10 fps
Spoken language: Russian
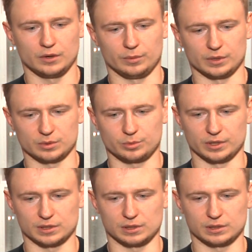В принципе,
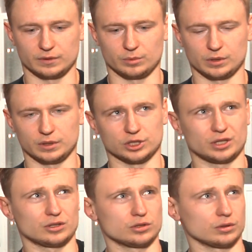принесли свои плоды.
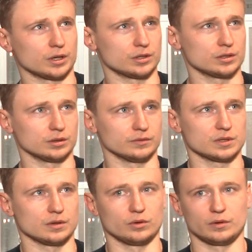Жалко, что, конечно, в
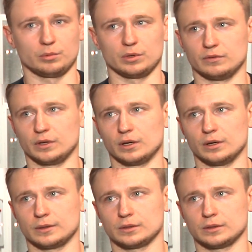основное время не выиграли.